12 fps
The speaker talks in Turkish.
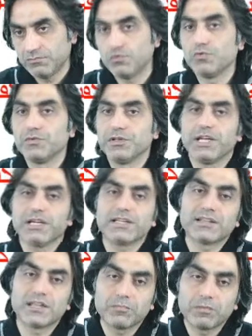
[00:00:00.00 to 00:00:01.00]
Müminler
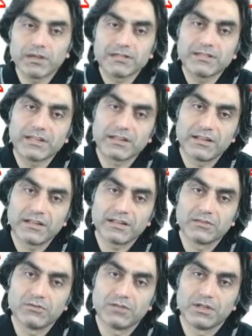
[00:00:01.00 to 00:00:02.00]
kitaplarını deklar
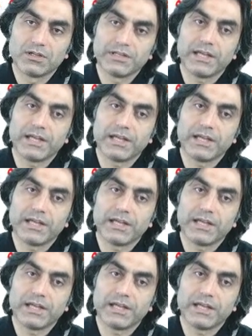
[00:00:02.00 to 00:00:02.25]
ediyorlar.